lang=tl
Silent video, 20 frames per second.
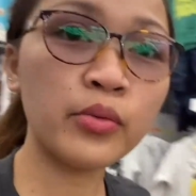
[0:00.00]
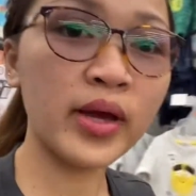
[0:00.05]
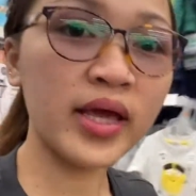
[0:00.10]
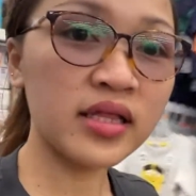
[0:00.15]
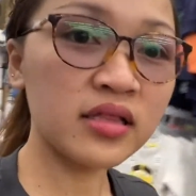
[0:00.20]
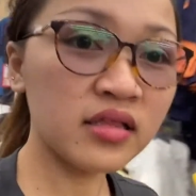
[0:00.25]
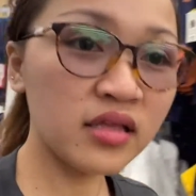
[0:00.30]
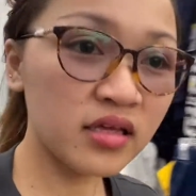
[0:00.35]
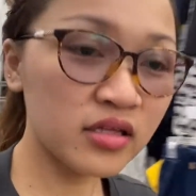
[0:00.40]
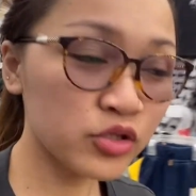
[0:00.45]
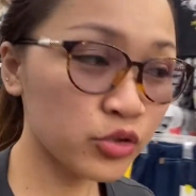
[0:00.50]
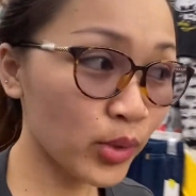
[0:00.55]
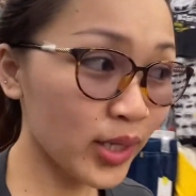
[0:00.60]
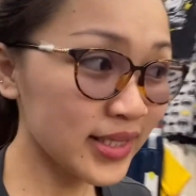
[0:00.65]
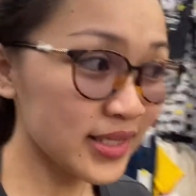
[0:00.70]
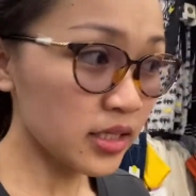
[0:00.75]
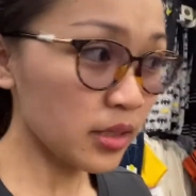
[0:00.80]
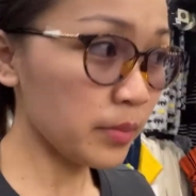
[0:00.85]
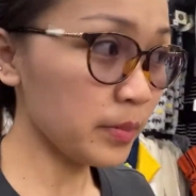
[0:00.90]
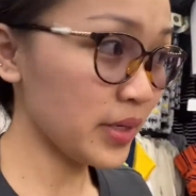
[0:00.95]
waiting
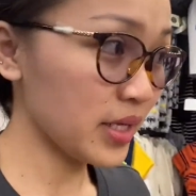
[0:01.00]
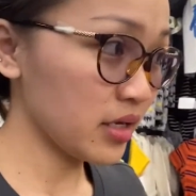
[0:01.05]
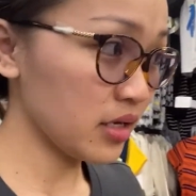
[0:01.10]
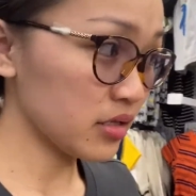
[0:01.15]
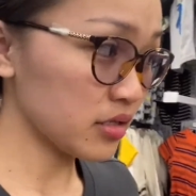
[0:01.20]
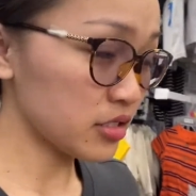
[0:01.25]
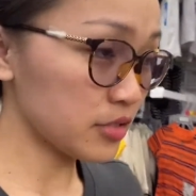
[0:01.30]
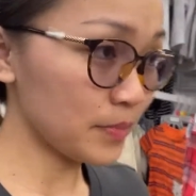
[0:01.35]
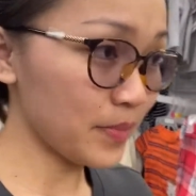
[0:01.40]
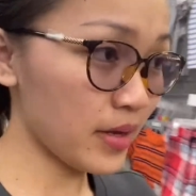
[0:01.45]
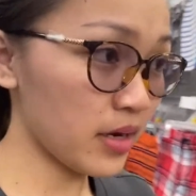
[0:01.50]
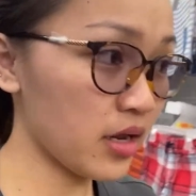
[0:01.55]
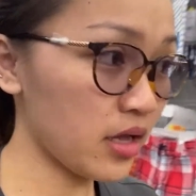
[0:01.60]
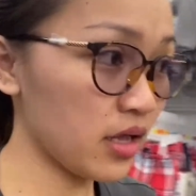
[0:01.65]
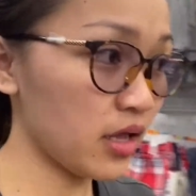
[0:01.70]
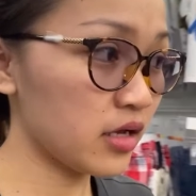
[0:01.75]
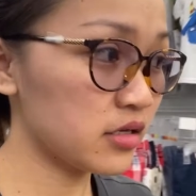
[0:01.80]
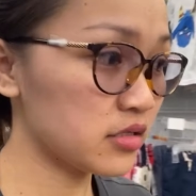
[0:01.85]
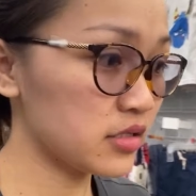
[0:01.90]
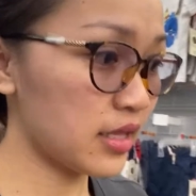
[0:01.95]
20 minutes para
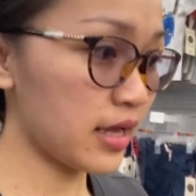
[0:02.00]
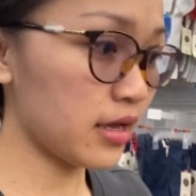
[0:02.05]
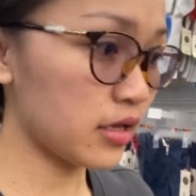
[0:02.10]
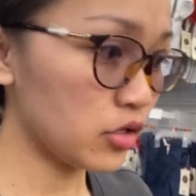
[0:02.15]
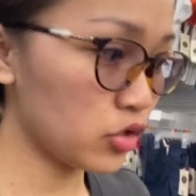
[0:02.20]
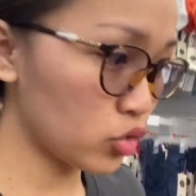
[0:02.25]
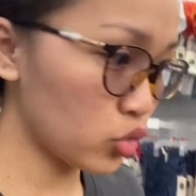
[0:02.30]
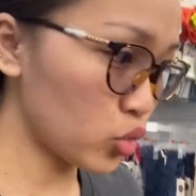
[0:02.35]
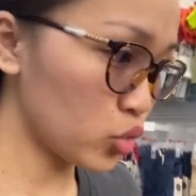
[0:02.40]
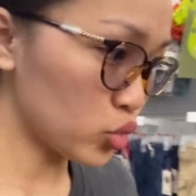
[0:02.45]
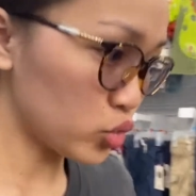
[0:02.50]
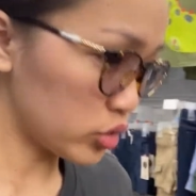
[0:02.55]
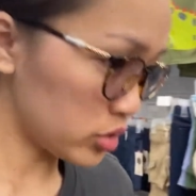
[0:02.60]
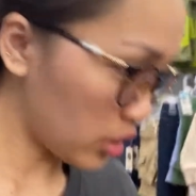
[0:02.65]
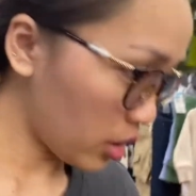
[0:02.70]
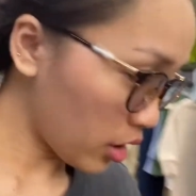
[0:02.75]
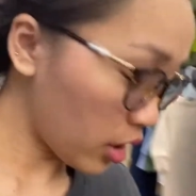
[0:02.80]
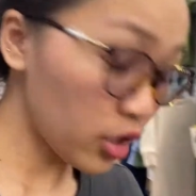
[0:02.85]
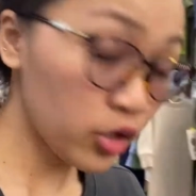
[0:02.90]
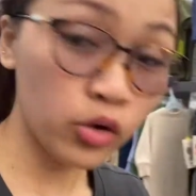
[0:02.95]
ihanda yung
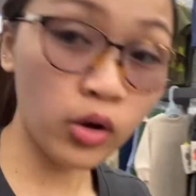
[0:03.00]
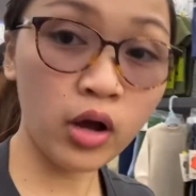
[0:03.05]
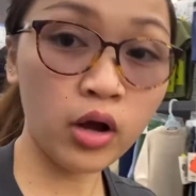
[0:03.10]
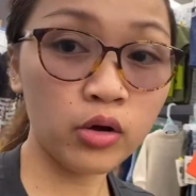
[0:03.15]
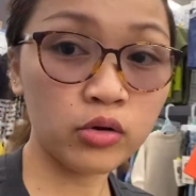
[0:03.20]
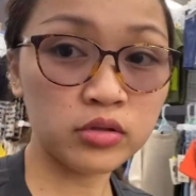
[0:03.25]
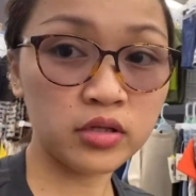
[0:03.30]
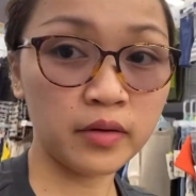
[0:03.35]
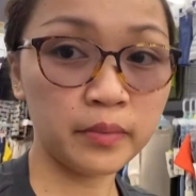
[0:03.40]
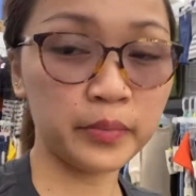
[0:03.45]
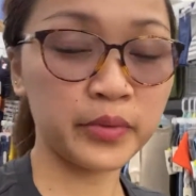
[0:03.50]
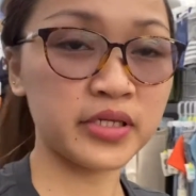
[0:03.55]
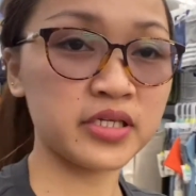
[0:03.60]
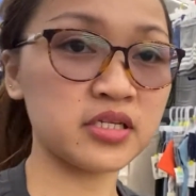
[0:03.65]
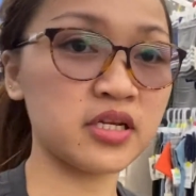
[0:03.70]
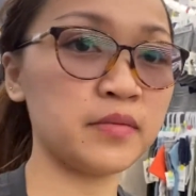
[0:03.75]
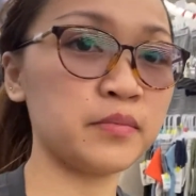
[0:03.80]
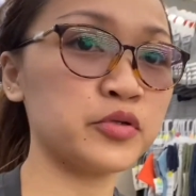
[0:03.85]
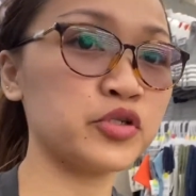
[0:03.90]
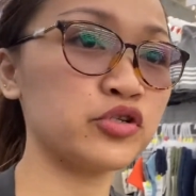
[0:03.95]
kinuha ko na
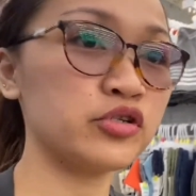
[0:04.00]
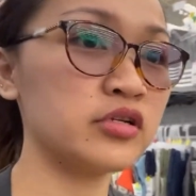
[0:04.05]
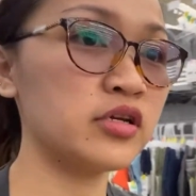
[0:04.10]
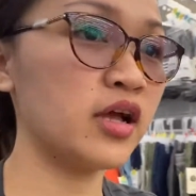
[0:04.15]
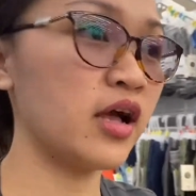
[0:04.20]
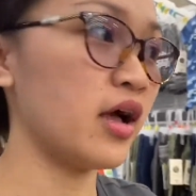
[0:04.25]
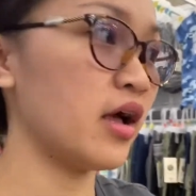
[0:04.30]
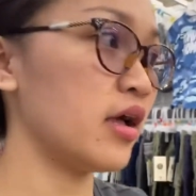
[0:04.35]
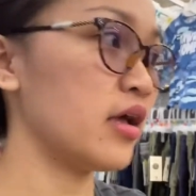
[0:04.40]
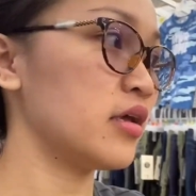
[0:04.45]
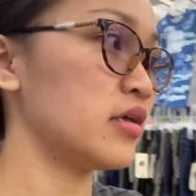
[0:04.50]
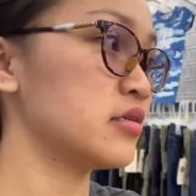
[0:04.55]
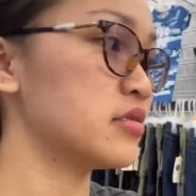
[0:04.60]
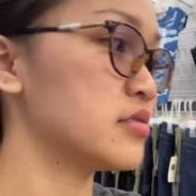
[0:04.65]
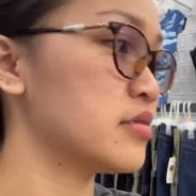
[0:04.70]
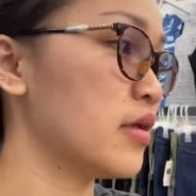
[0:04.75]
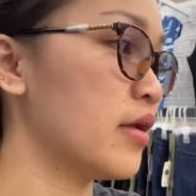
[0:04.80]
prescription guys,